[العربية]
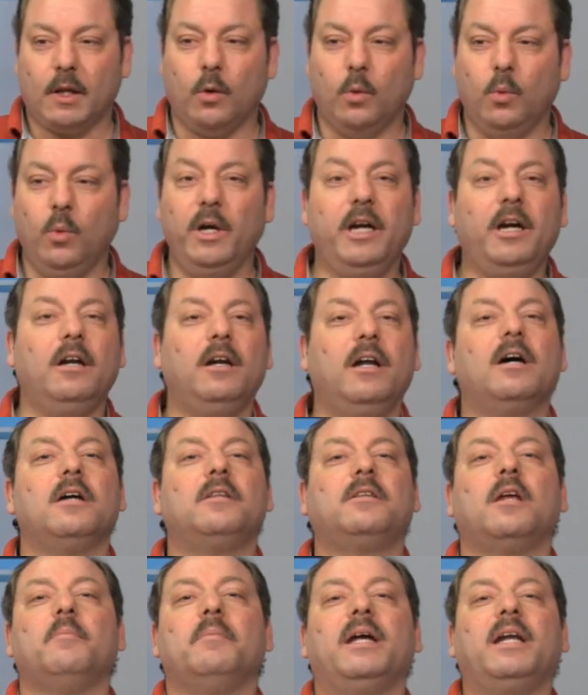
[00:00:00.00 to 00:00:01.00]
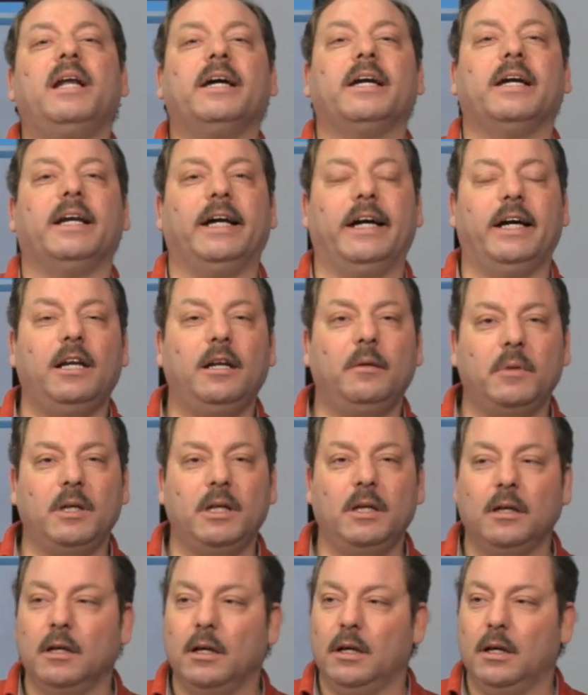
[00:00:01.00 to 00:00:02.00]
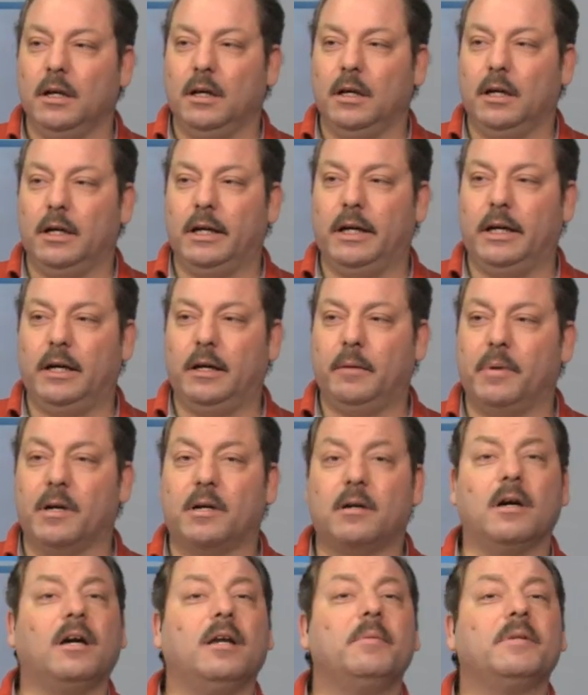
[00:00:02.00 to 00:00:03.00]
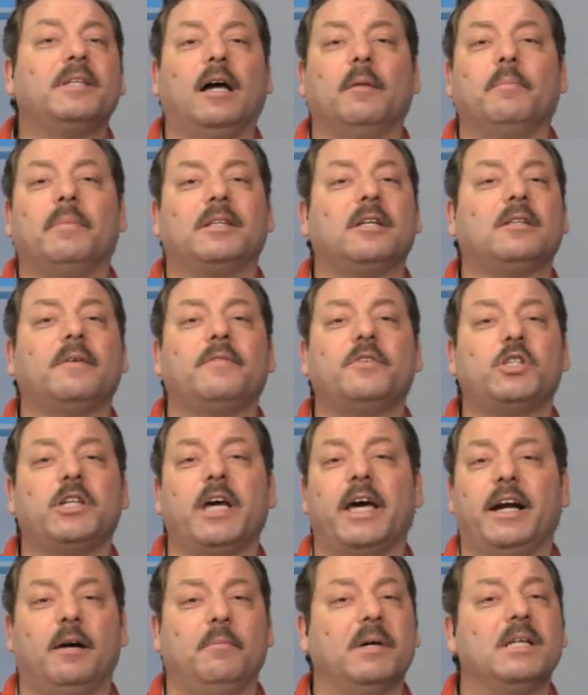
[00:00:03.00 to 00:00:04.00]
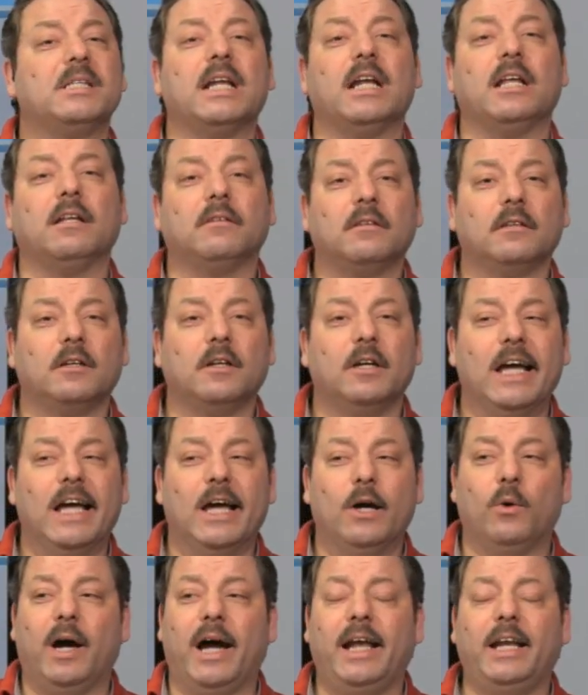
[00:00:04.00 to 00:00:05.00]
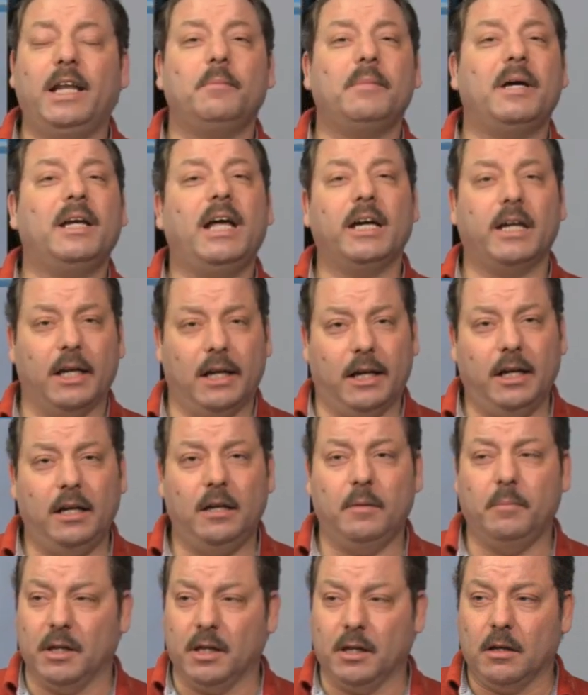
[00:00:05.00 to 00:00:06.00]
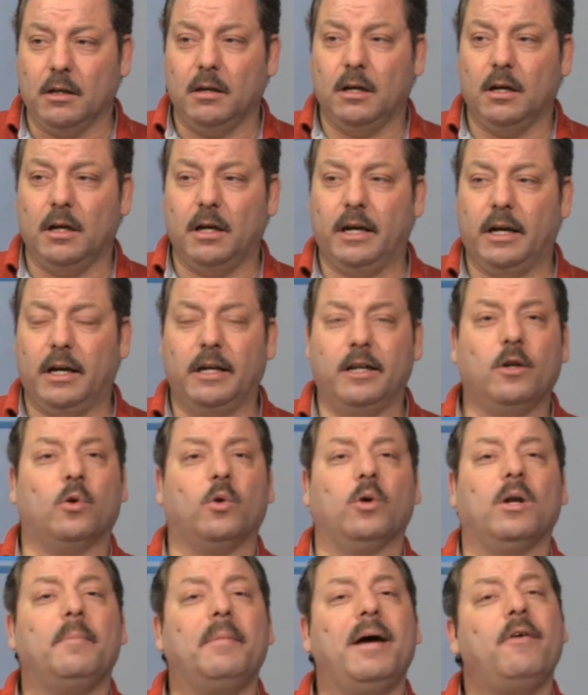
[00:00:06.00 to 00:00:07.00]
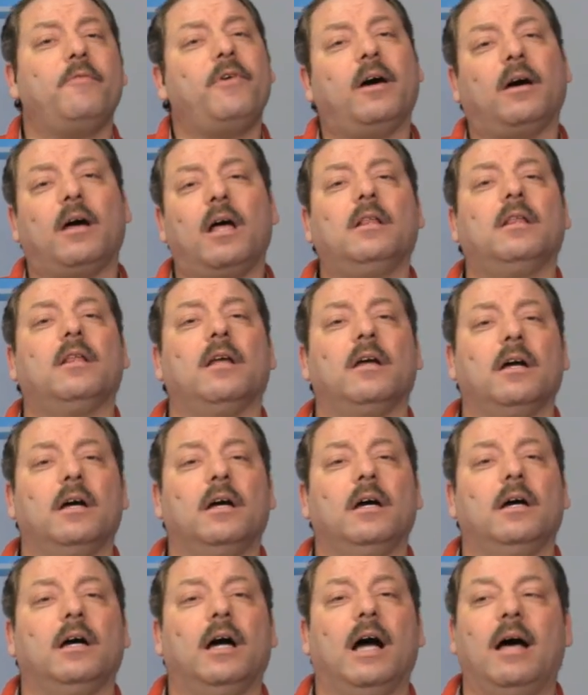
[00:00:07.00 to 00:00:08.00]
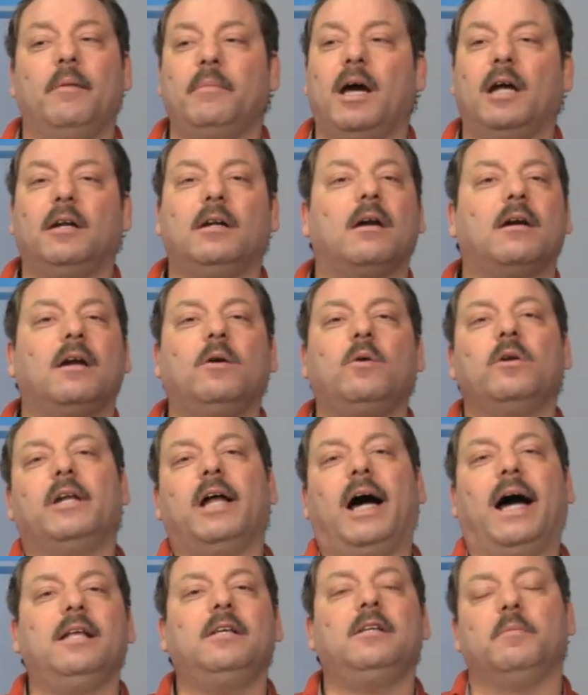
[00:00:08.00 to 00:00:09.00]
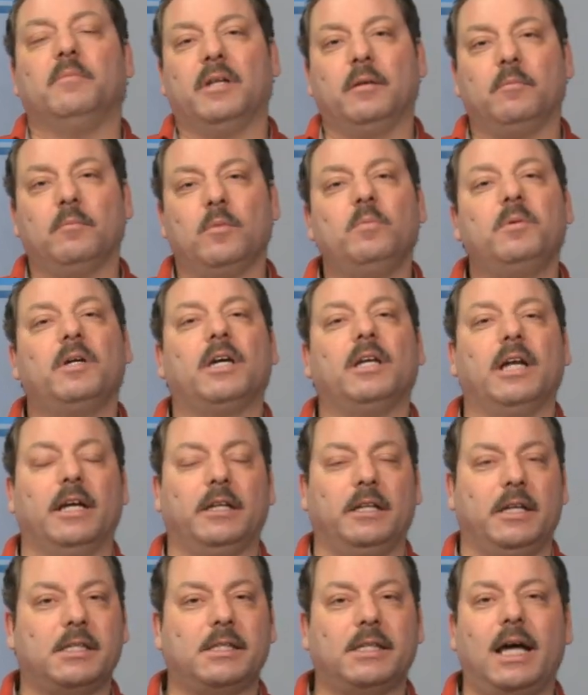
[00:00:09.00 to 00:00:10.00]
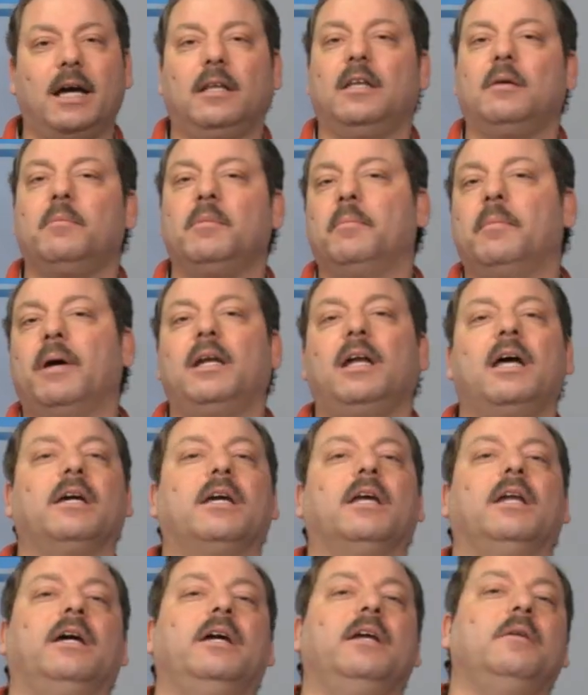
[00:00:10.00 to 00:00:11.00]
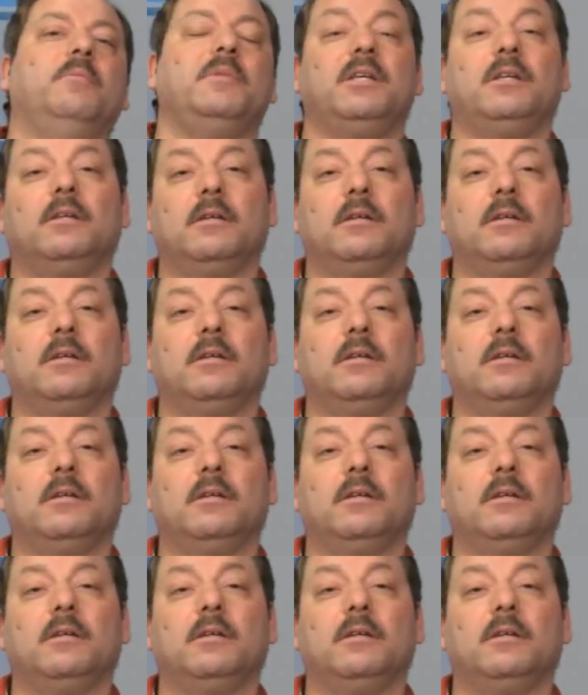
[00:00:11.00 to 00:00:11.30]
وايه علاقه المنهج العلمي آه، بالراجل بتاع البطاطا في الشارع مثلا؟ وهل المنهج العلمي آه، للعلماء فقط؟ ام ان الرجل العادي من الممكن ان يستخدم المنهج العلمي؟